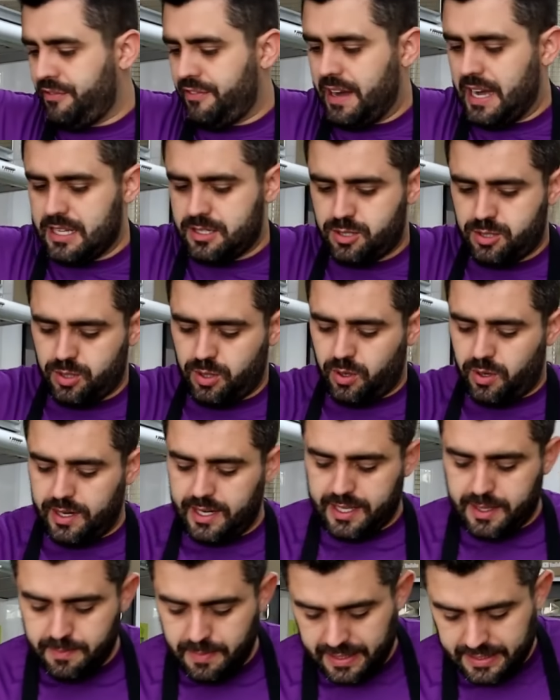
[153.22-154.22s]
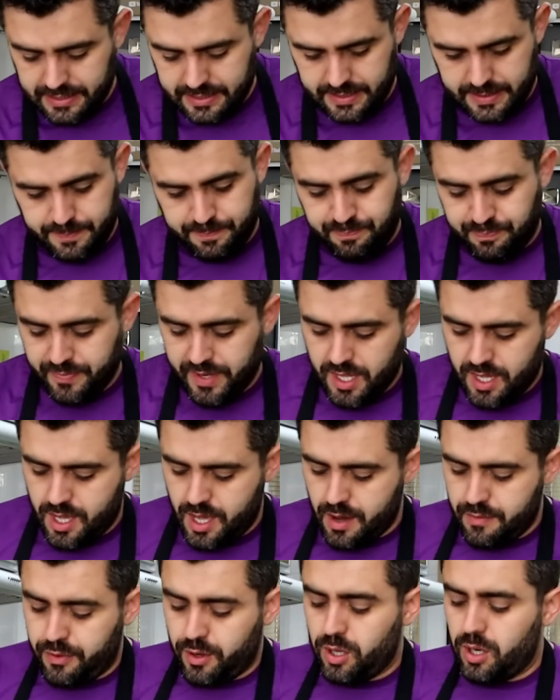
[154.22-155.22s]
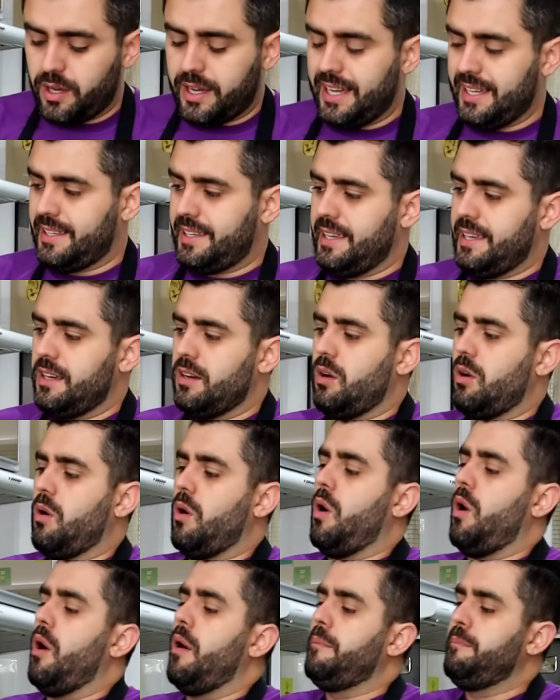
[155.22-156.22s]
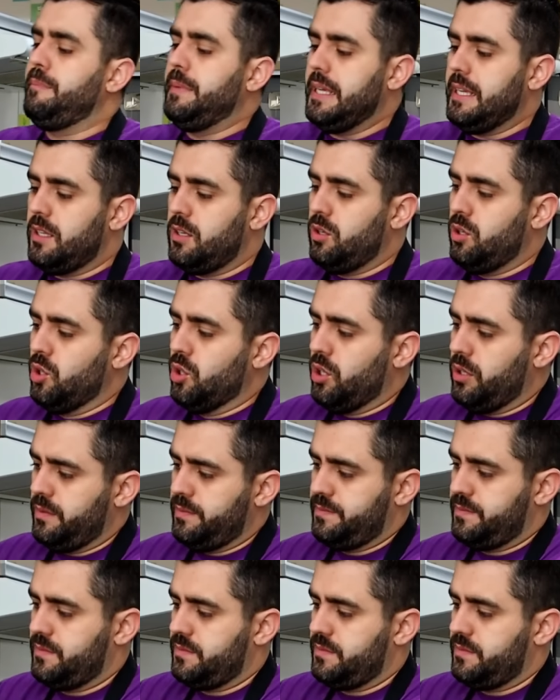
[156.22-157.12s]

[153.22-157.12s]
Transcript: fácil. Olha que bacana. Eu vou colocar aqui o milho